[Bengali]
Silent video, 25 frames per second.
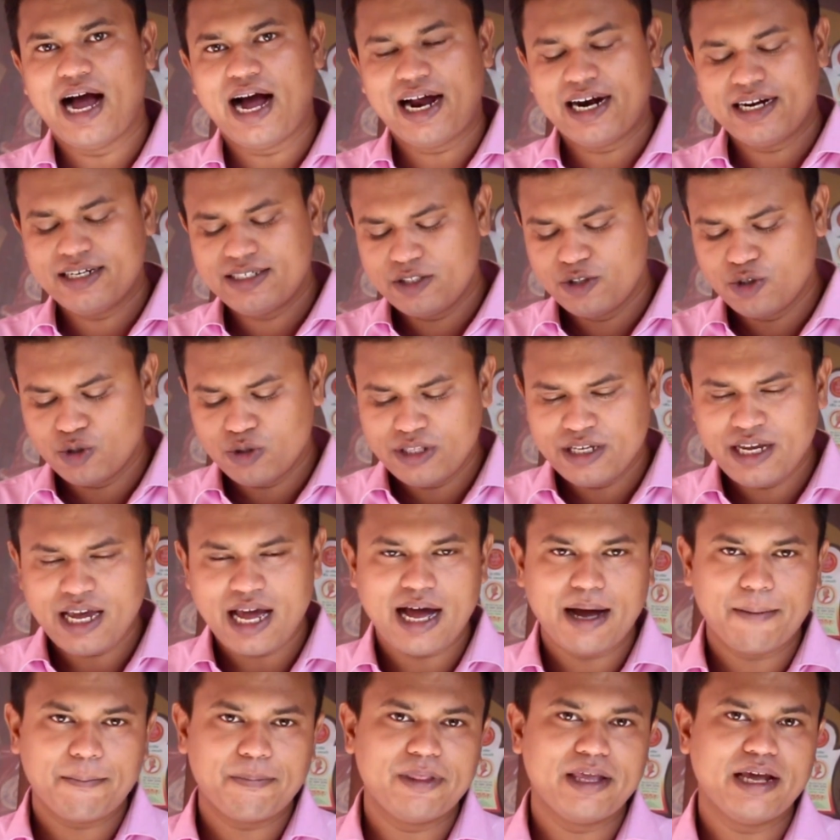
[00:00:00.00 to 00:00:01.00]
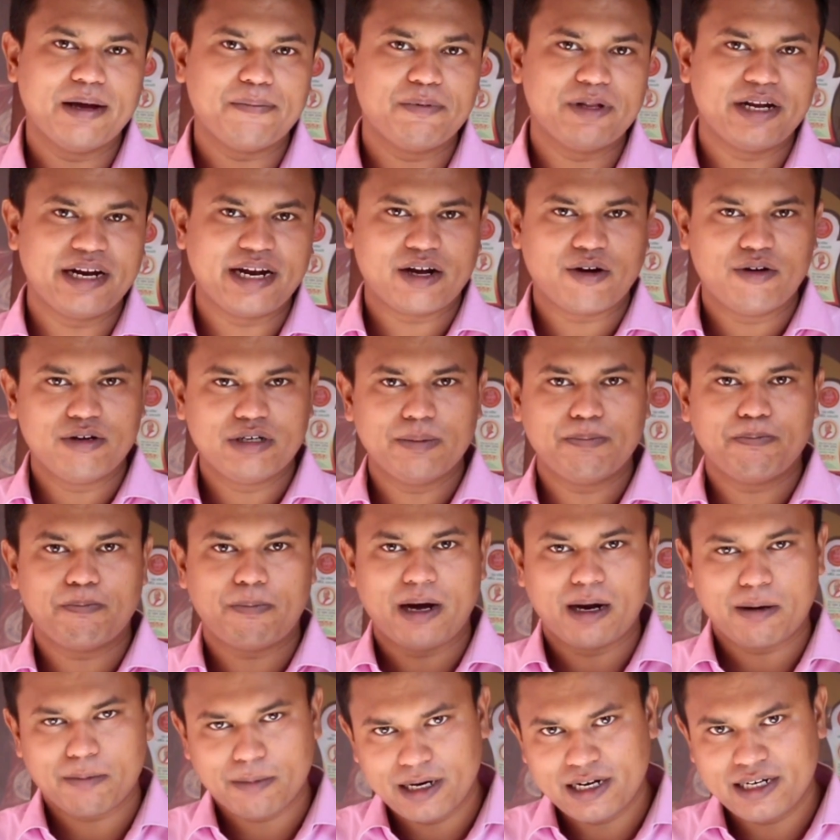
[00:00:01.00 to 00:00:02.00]
আর যদি আপনি আপনার অ্যাকাউন্টটি
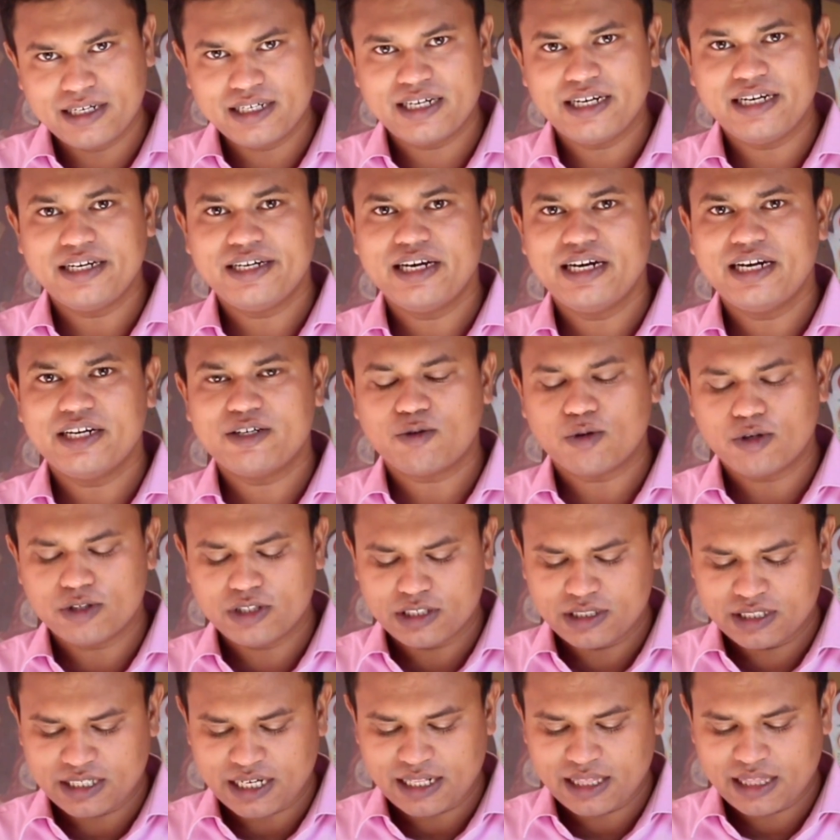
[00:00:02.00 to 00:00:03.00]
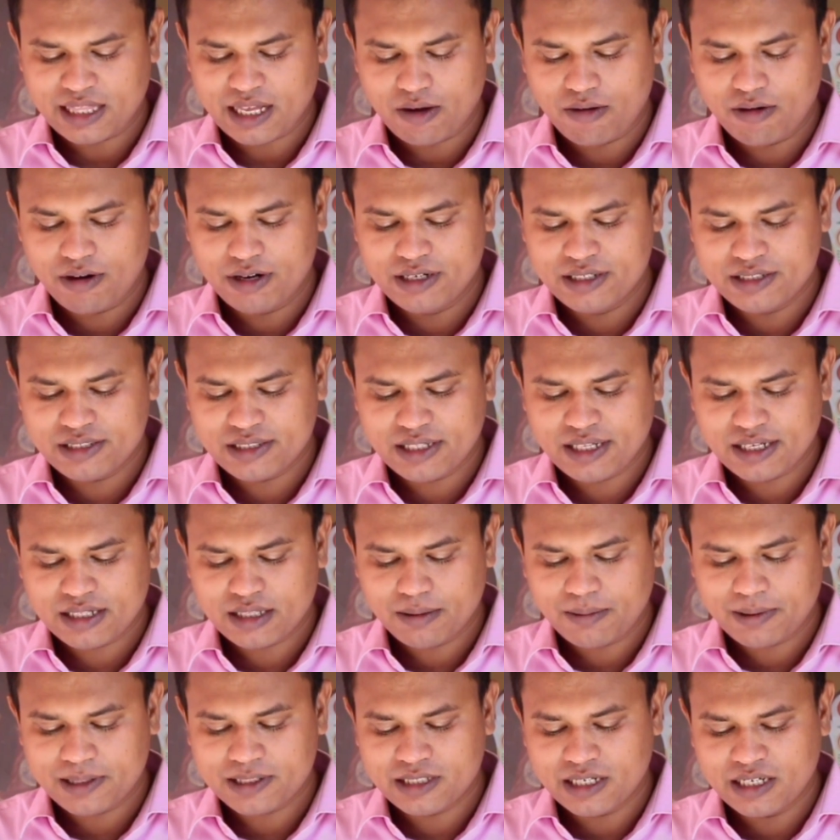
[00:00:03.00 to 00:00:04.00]
পারমানেন্টলি ডিলেট করতে চান তাহলে নিচে
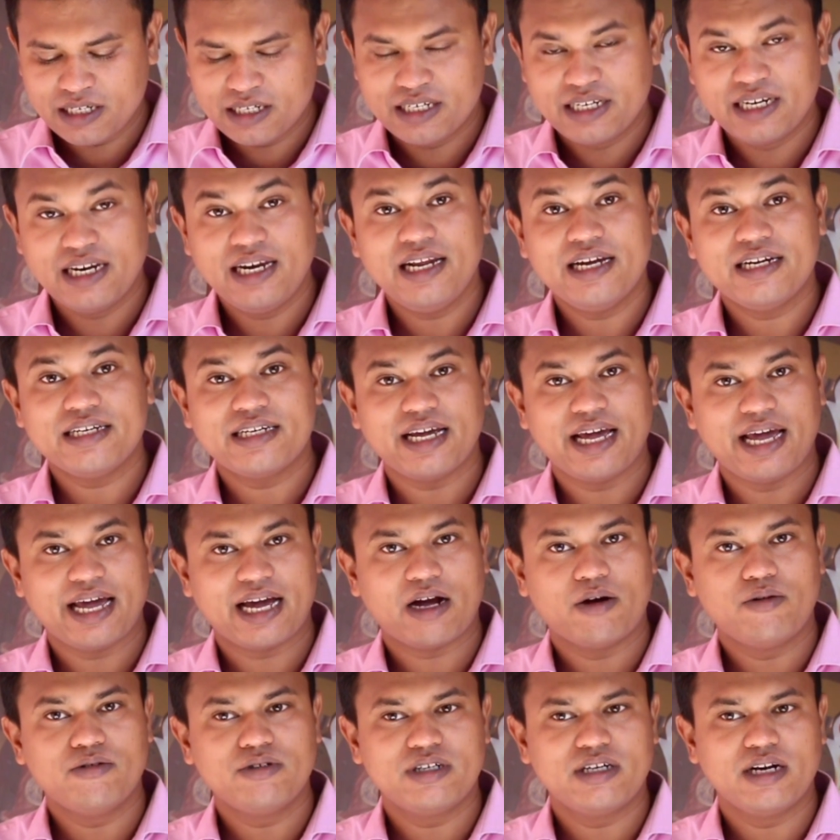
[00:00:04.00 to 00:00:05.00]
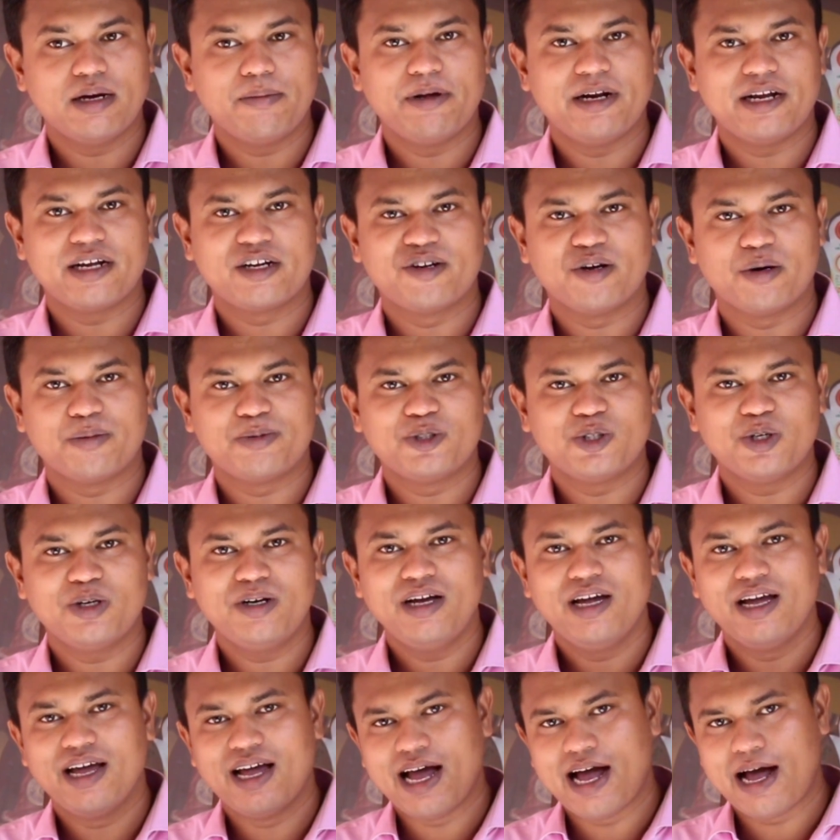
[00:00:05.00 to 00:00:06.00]
দেখতে পাচ্ছেন ডিলেট অ্যাকাউন্ট নামের একটি অপশন
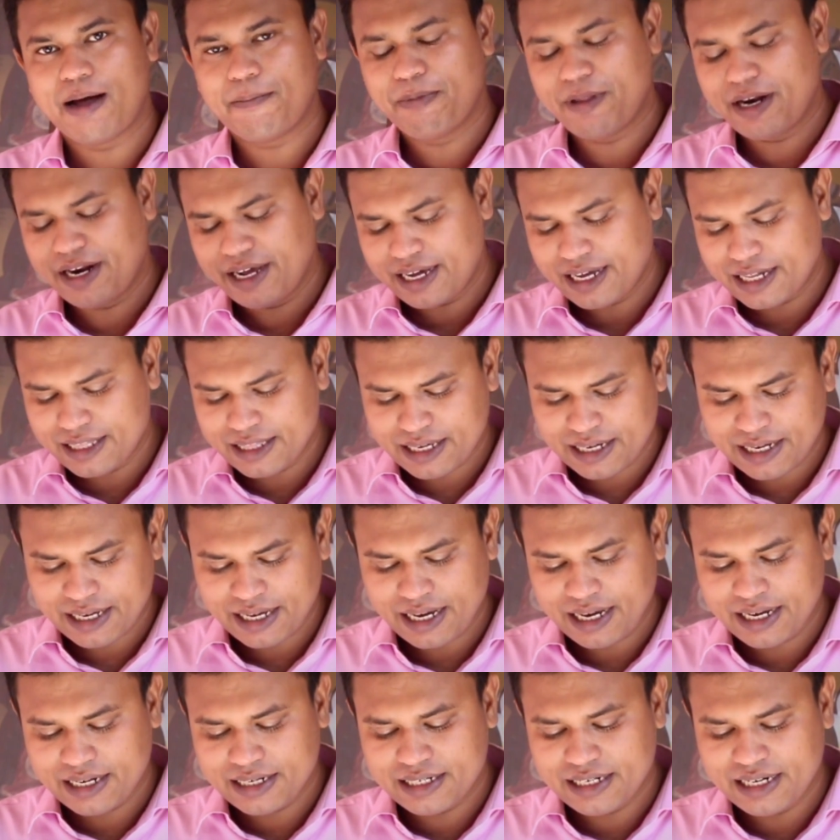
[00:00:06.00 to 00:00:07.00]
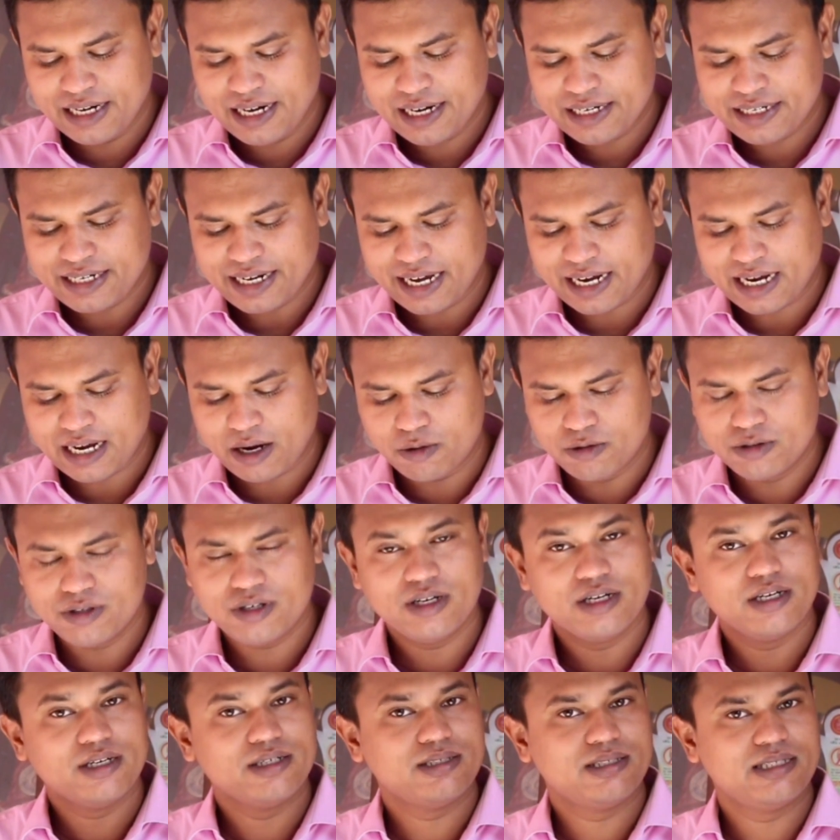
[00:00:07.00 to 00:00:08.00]
আপনারা এখান থেকে এই ডিলেট অ্যাকাউন্ট
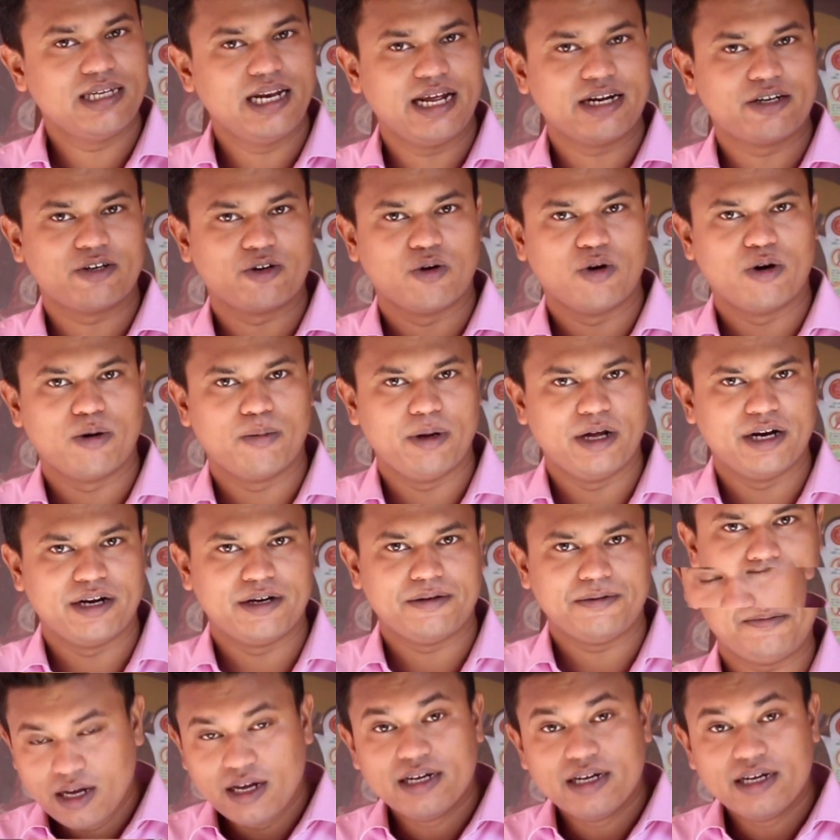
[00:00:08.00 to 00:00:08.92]
সিলেক্ট করবেন